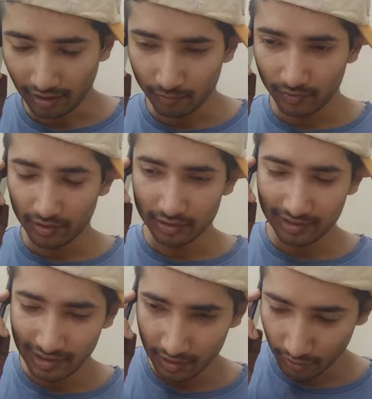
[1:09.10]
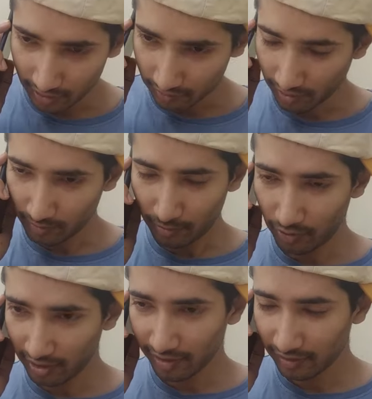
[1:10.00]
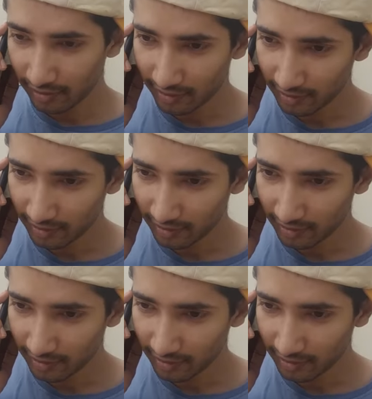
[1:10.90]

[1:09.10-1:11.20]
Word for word: आप सीए योगेश वर्मा बोल रहे हैं